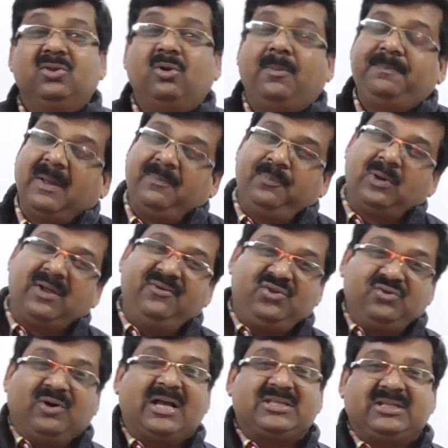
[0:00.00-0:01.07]
तो अपना पूरा
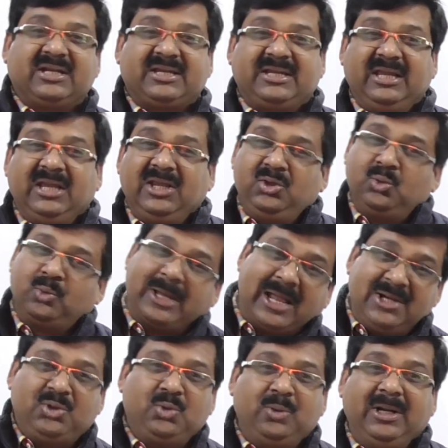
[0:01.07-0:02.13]
विश्वास रखें यू
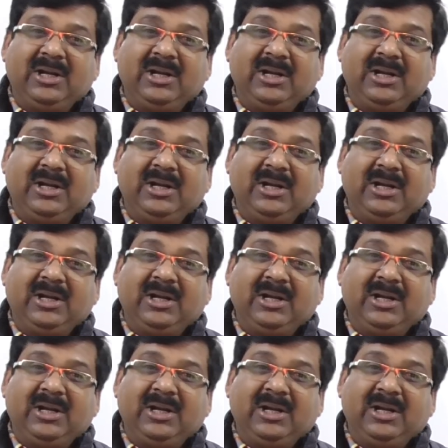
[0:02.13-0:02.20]
कैन डू